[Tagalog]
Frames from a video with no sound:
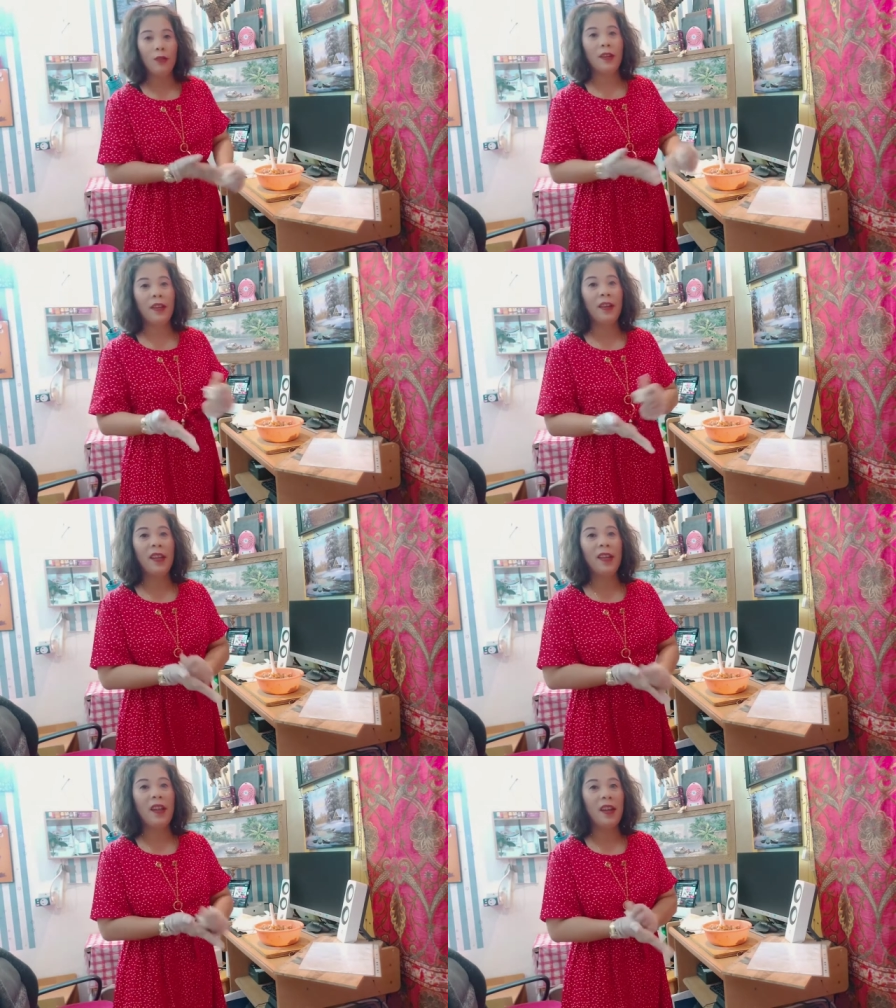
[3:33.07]
ko lang
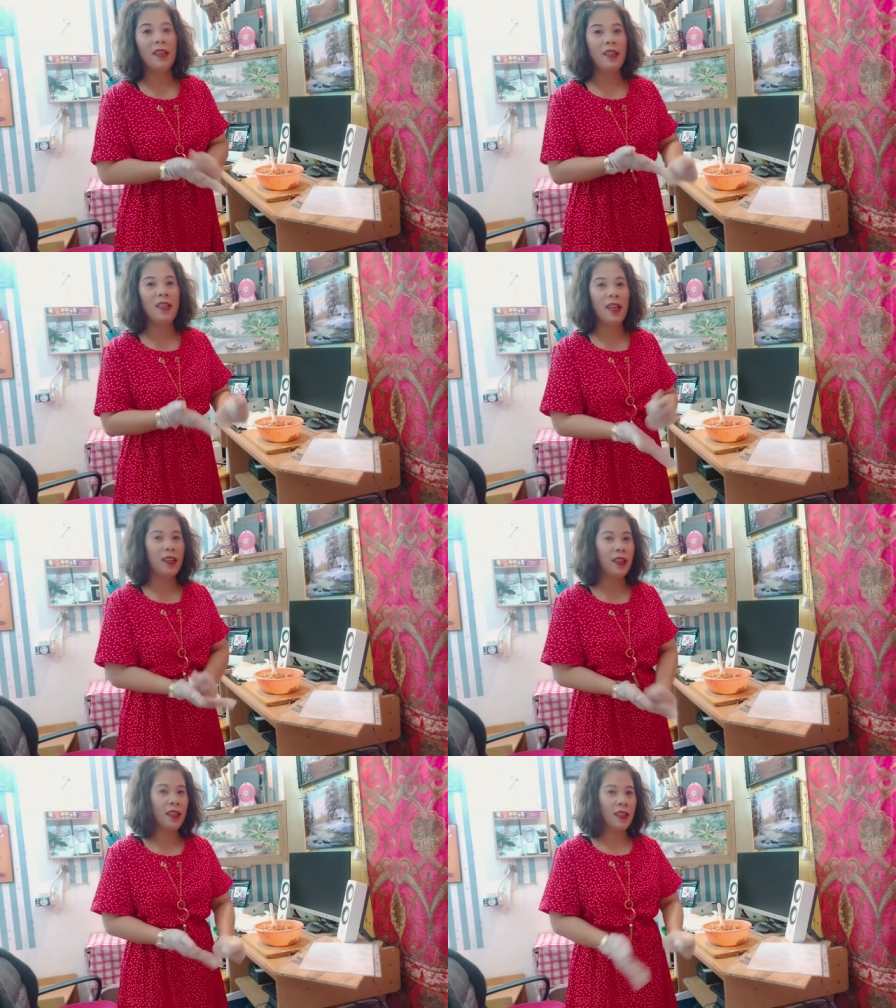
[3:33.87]
i-ready lahat.
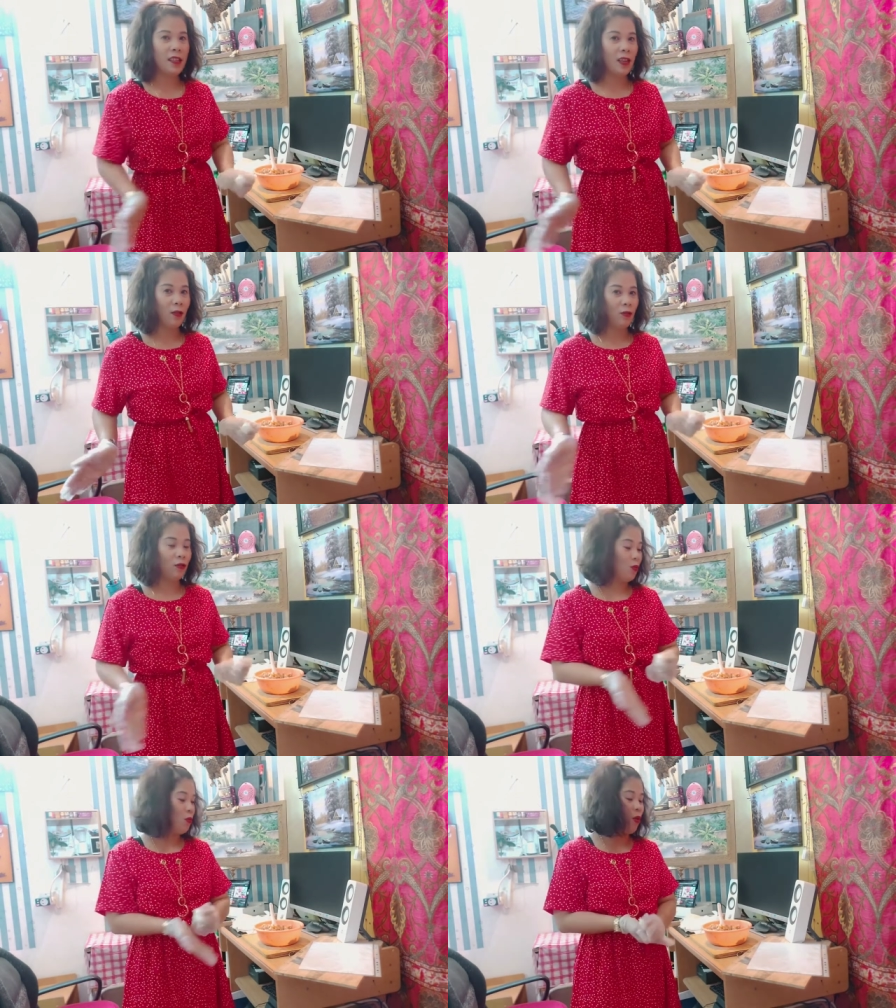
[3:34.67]
Excited kasi ako
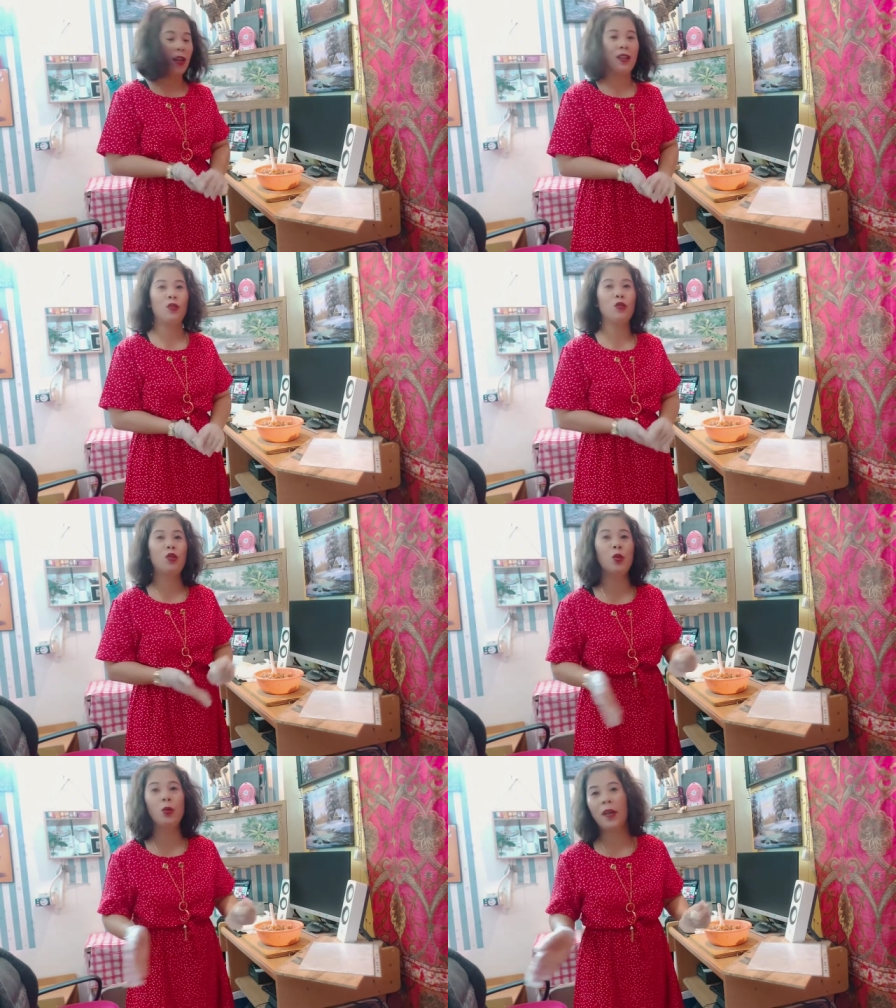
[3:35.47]
nung subukan yung
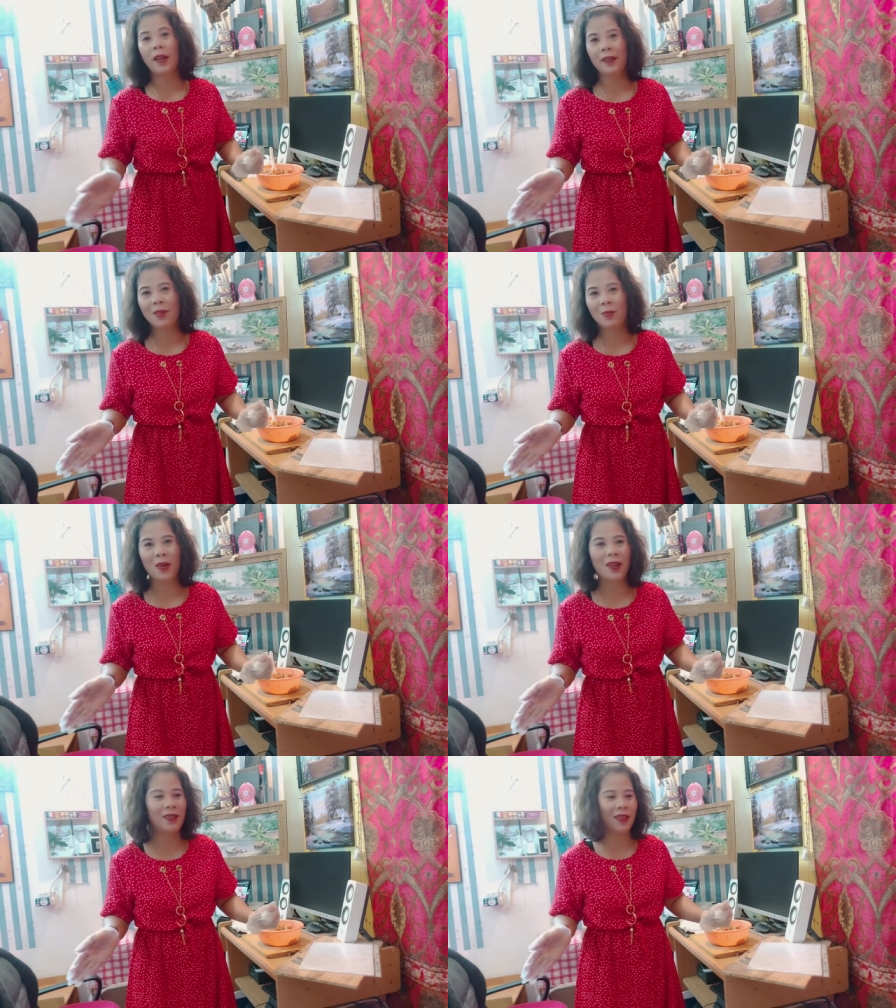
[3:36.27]
tuna
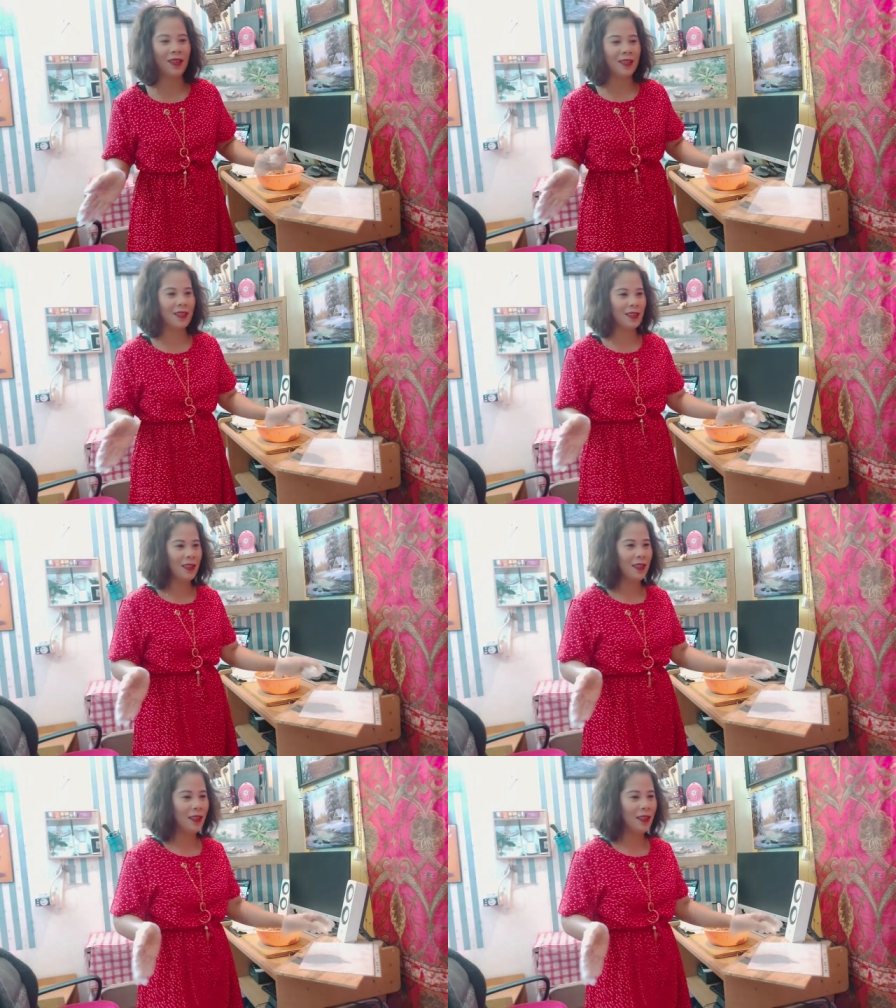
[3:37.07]
spring rolls.